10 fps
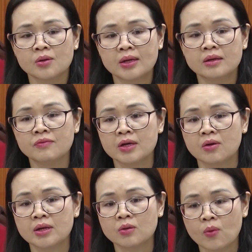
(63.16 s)
tùm pô
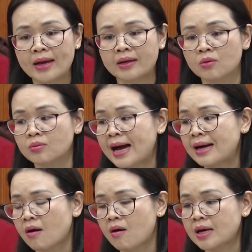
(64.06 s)
sáu hồ nước ngắm chả
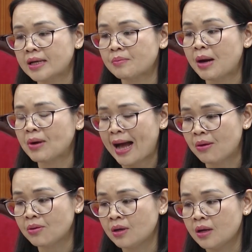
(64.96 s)
bùn, nàng quam
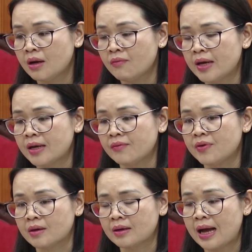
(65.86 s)
cuồng sản mương,
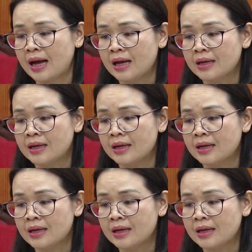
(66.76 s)
lập tân trên